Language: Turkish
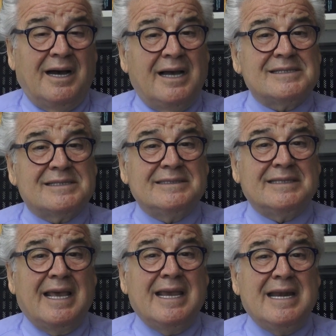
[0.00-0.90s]

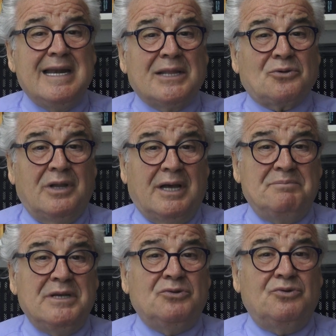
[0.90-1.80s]
aslında illet
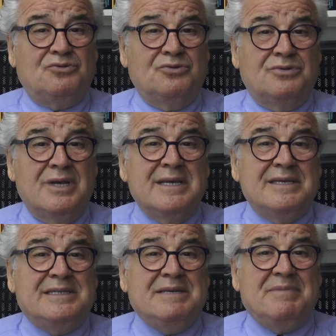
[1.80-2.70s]
olan bir küçük
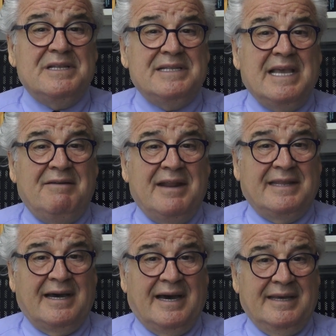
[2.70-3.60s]
zibidi
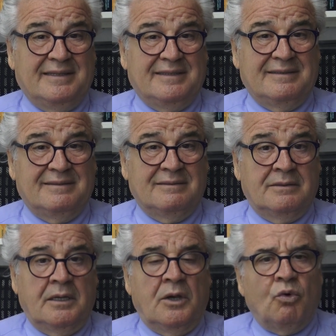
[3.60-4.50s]
devlete ait.
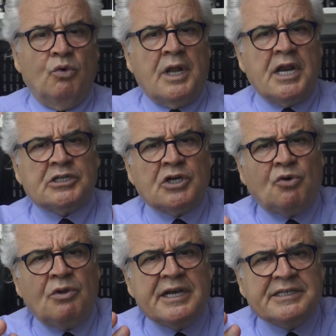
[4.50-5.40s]
Ulan
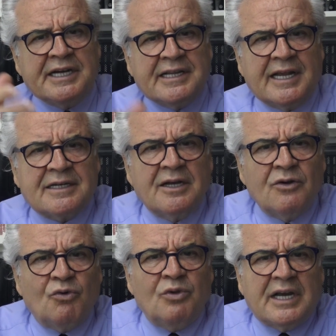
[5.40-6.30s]
eşek ola eşitler.
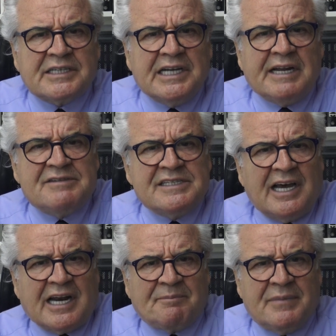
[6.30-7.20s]
Ulan şerefsiz
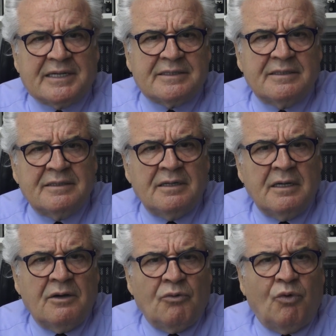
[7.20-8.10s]
Araplar.
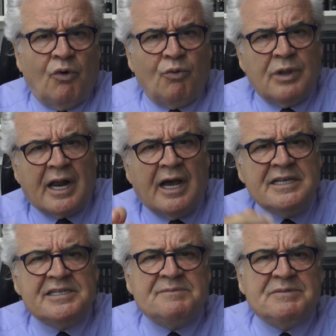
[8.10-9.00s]
Ulan
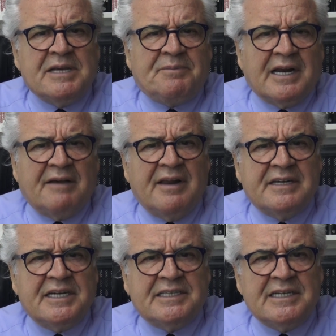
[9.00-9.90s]
hani siz bize para
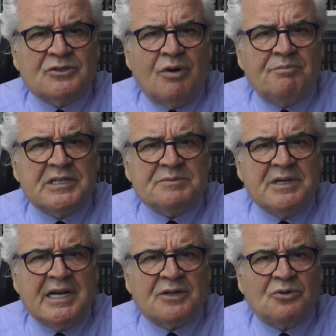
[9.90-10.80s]
verecektiniz 15
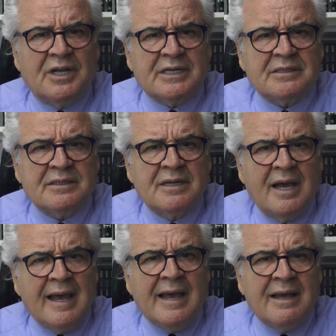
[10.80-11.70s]
milyar dolar?
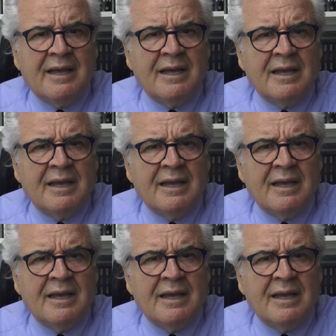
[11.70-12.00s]
He?